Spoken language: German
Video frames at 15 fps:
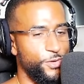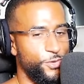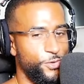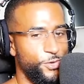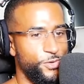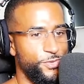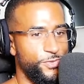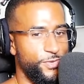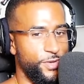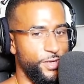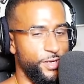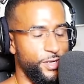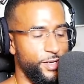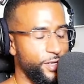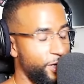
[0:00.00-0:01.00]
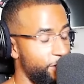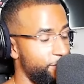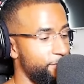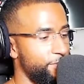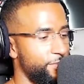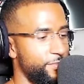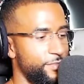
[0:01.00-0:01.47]
Und äh, ja,
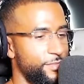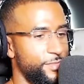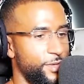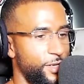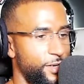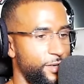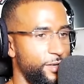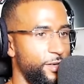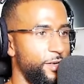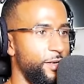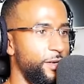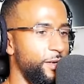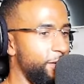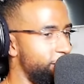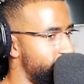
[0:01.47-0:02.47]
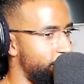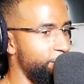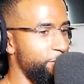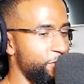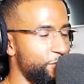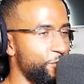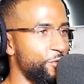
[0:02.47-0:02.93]
dann, äh,
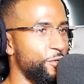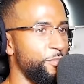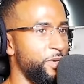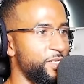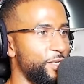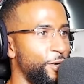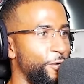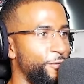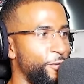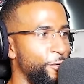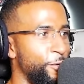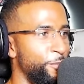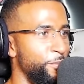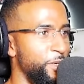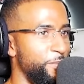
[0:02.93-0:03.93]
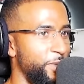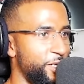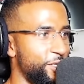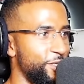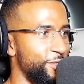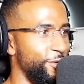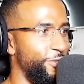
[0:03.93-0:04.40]
dann bist du schon besser aufgehoben mit
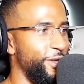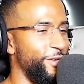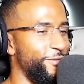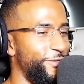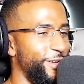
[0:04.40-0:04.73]
Matches auf jeden